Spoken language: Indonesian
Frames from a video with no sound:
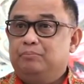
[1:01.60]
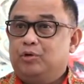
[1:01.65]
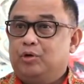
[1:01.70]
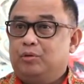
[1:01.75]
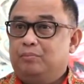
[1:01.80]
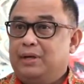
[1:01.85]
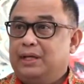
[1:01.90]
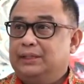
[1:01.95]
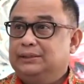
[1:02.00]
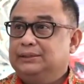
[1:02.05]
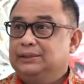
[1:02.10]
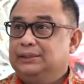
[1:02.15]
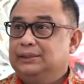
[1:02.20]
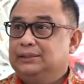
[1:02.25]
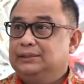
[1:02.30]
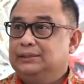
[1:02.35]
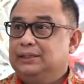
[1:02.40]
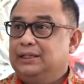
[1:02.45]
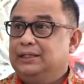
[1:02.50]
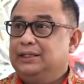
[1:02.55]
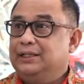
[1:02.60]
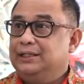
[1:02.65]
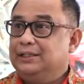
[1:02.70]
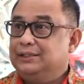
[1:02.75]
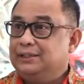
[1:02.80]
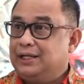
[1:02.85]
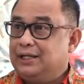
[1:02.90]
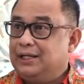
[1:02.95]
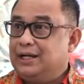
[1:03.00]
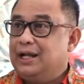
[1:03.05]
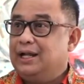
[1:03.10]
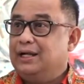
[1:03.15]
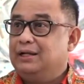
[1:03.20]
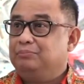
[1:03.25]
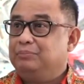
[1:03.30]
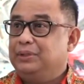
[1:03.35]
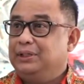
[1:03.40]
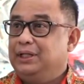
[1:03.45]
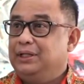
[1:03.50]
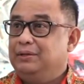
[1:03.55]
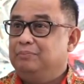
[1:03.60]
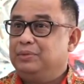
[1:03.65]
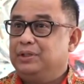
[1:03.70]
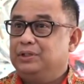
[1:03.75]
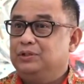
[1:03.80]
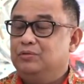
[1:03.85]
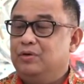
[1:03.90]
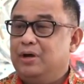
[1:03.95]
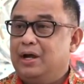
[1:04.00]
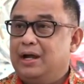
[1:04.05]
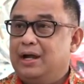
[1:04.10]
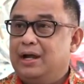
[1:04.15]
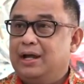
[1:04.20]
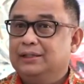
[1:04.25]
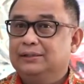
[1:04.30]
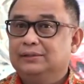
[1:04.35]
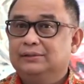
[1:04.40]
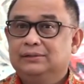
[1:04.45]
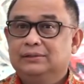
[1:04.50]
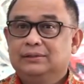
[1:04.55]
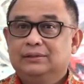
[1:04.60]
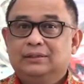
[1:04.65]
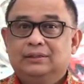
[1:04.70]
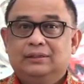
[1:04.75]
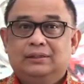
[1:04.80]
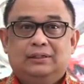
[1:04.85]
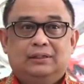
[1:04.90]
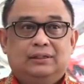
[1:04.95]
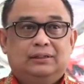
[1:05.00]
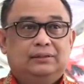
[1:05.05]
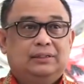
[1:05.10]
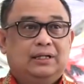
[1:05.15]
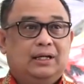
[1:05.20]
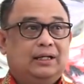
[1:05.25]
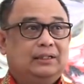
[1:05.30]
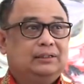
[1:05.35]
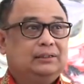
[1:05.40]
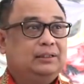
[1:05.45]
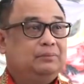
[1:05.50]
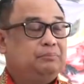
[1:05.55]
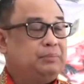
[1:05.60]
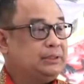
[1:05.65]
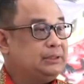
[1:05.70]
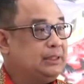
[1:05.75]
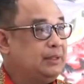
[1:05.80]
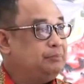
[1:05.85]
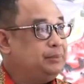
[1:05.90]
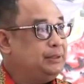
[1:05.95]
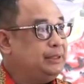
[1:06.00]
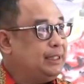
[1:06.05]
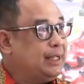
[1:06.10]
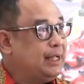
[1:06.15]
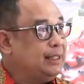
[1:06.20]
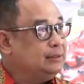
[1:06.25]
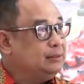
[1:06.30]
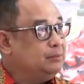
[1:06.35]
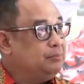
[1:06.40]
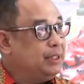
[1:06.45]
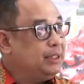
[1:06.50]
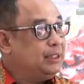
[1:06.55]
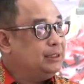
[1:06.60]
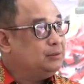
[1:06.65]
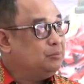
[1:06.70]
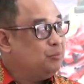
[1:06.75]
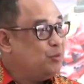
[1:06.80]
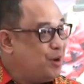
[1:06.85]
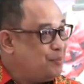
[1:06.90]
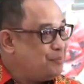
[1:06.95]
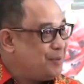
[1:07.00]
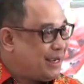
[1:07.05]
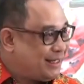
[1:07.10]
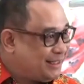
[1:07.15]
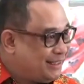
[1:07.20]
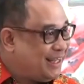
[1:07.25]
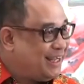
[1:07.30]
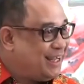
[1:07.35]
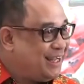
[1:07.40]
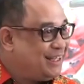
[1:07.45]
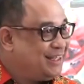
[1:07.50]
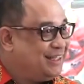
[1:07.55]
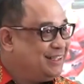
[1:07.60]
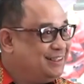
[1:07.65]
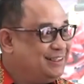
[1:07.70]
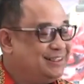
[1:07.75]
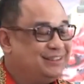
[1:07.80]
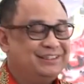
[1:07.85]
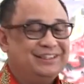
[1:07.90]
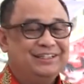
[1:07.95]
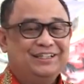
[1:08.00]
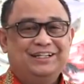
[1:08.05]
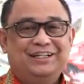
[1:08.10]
informasi dari internal PDI Perjuangan dan dipersepsikan sebagai sebuah fakta gitu.